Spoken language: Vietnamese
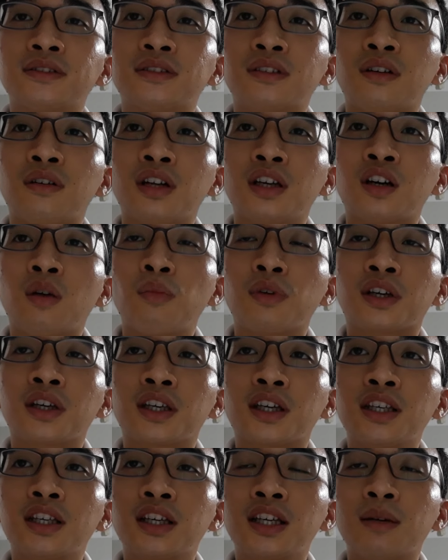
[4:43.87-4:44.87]
Và đấy có một cái
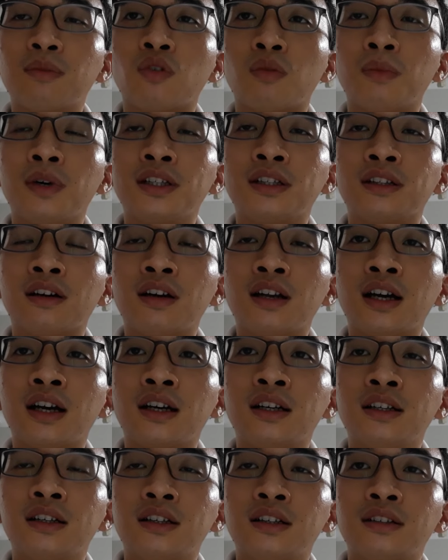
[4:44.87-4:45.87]
kinh nghiệm của mình, đó là
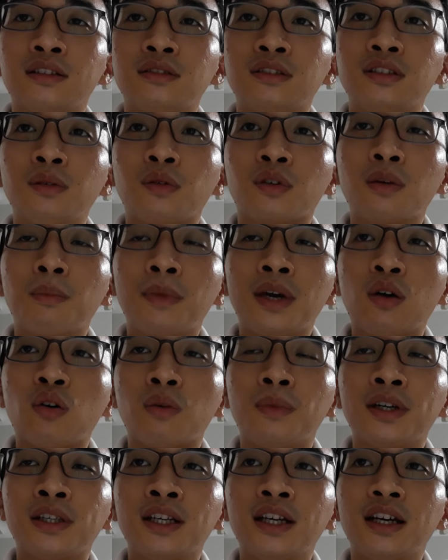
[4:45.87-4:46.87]
như một cái mẹo của
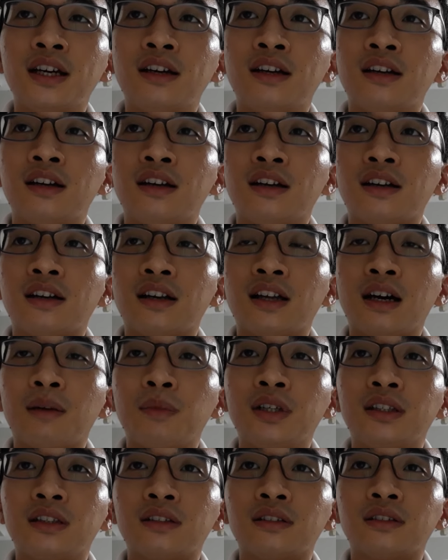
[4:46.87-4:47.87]
mình ấy, là
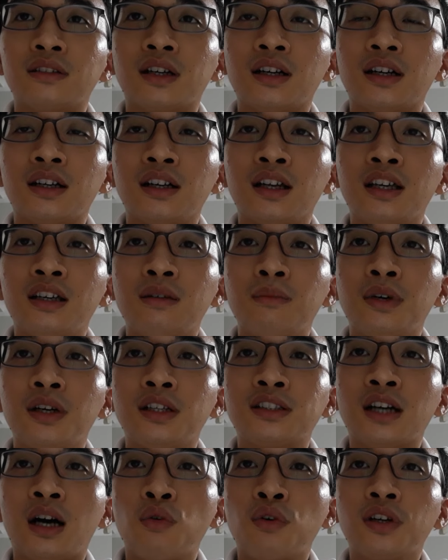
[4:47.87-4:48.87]
mình lấy
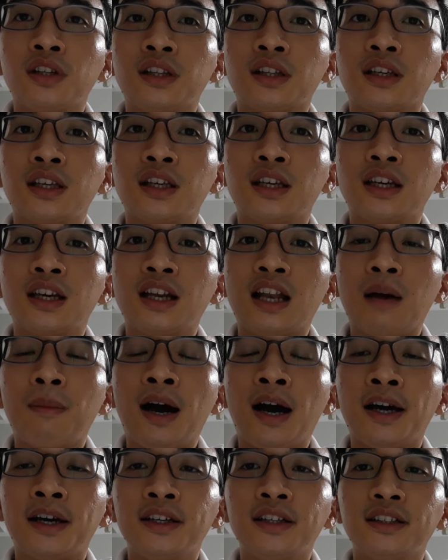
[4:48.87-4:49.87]
16 cái lá
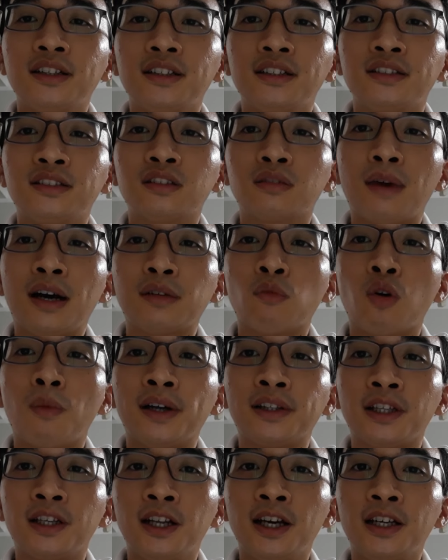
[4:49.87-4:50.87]
bài ấy, trong bộ
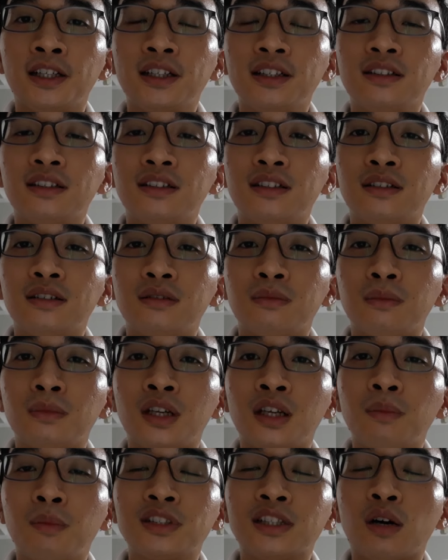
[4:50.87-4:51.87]
bài tiến lên ấy, mình
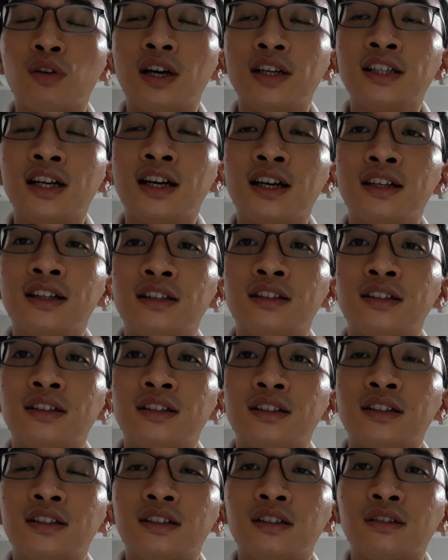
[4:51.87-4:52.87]
lấy 16 lá ra
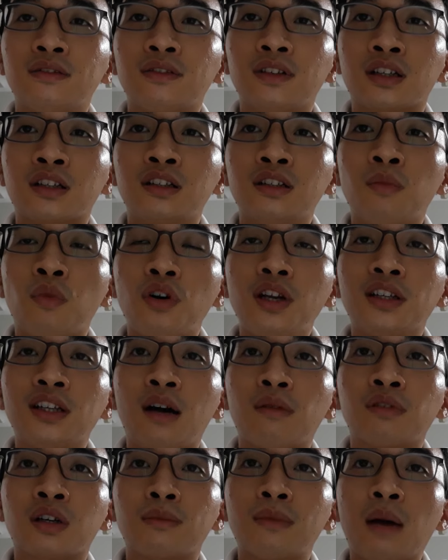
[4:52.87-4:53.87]
và cứ mỗi lần
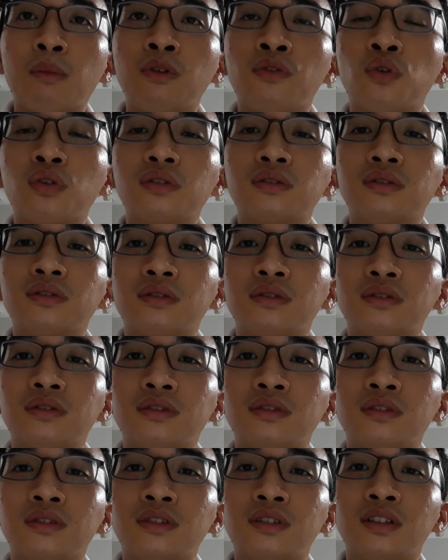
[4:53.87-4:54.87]
học được 30 phút
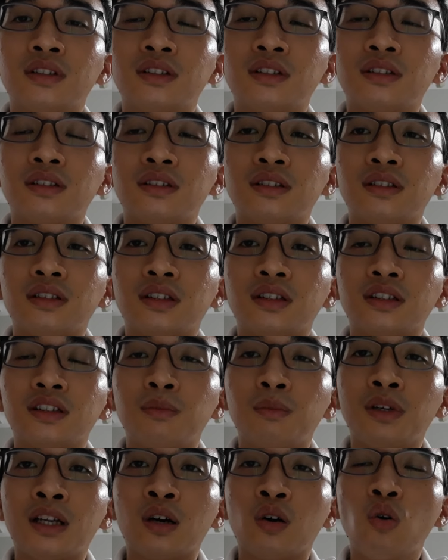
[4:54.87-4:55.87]
thì
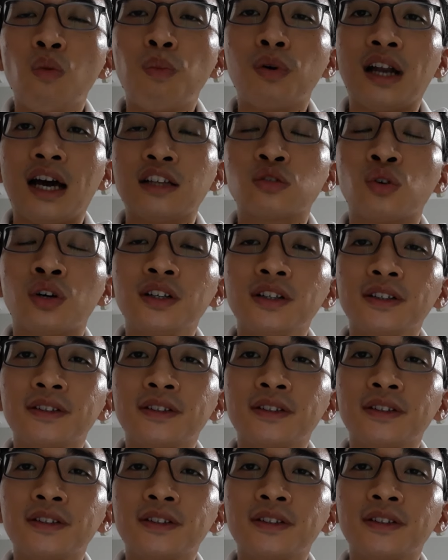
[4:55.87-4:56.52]
mình lại úp một lá xuống.